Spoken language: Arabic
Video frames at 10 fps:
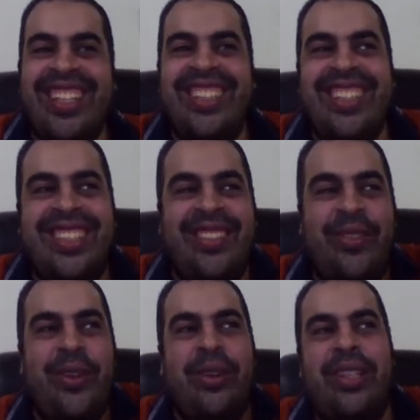الدش
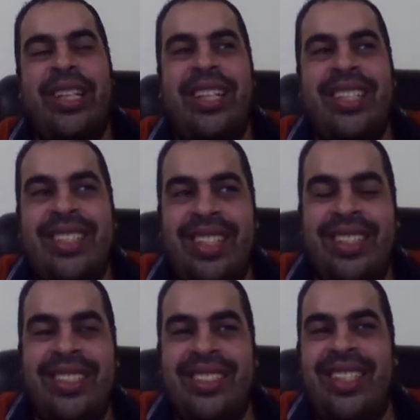فوق الاريال طلع
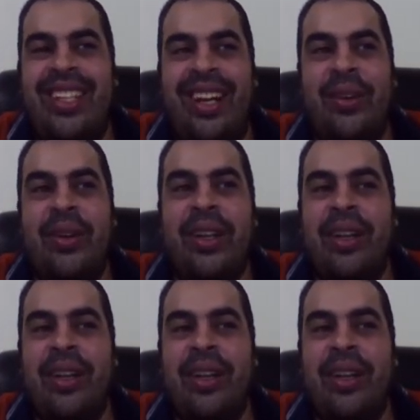يصلحه